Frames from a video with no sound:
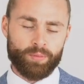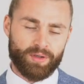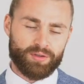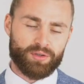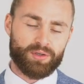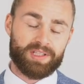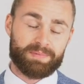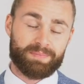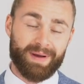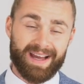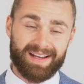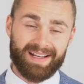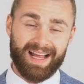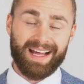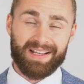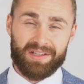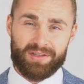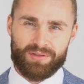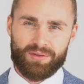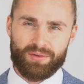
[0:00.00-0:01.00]
Um natürlich beide
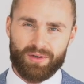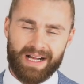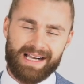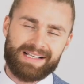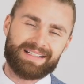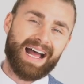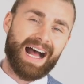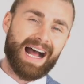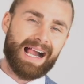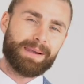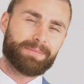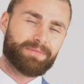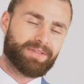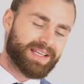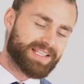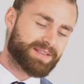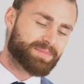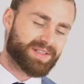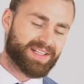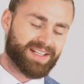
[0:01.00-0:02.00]
Anzüge halt
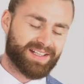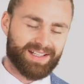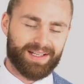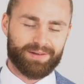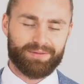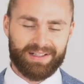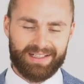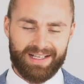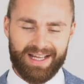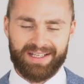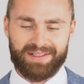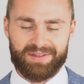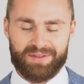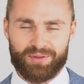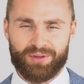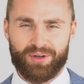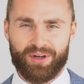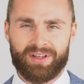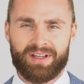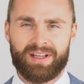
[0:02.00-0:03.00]
halbwegs miteinander vergleichen zu
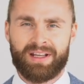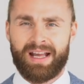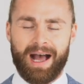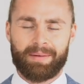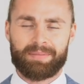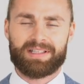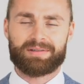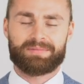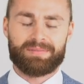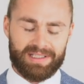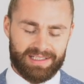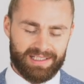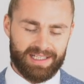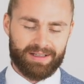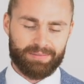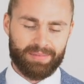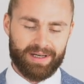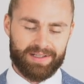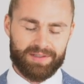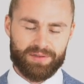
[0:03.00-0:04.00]
können, habe ich mir
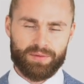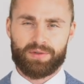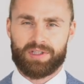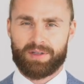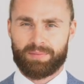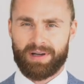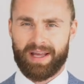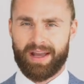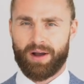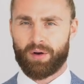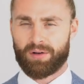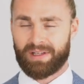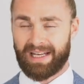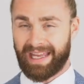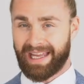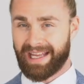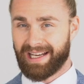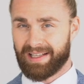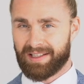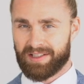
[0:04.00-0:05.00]
hier bei Suit Supply auch ein
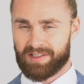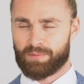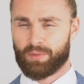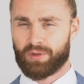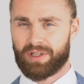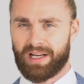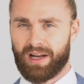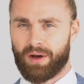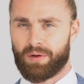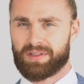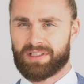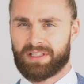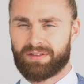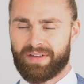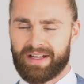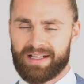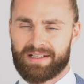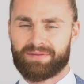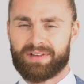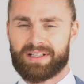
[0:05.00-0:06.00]
ähnliches Modell
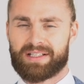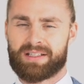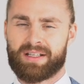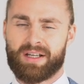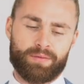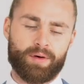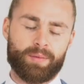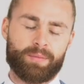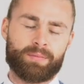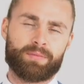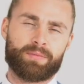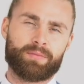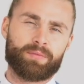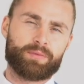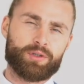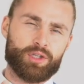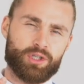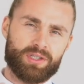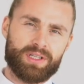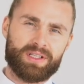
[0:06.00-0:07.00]
ausgewählt, was
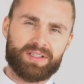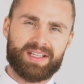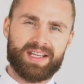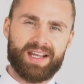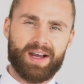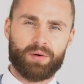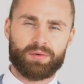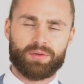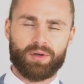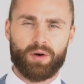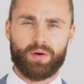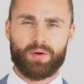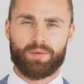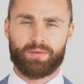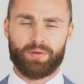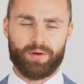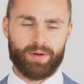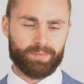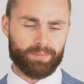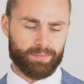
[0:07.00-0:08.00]
vom Schnitt her und auch
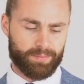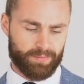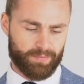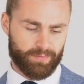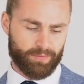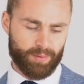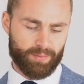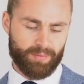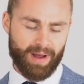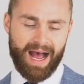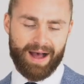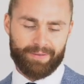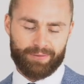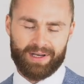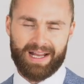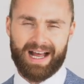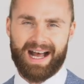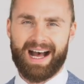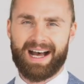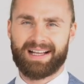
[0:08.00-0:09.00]
von, vom, von
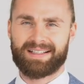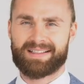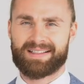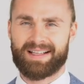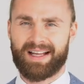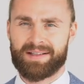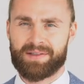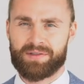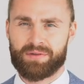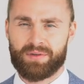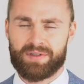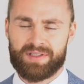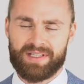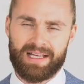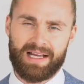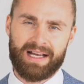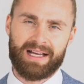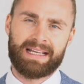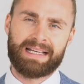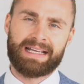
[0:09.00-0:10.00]
der Art des Anzuges
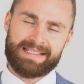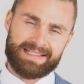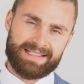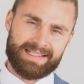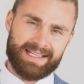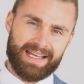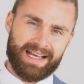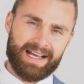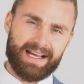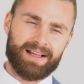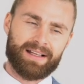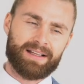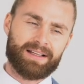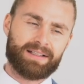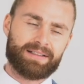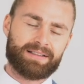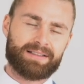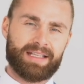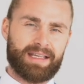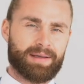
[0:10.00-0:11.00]
her sehr
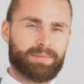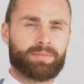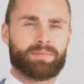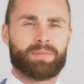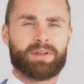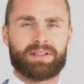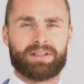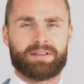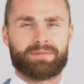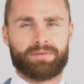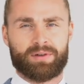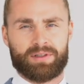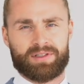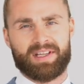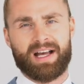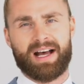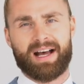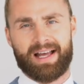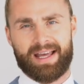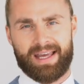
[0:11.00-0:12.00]
dem von
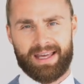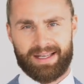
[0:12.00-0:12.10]
Zara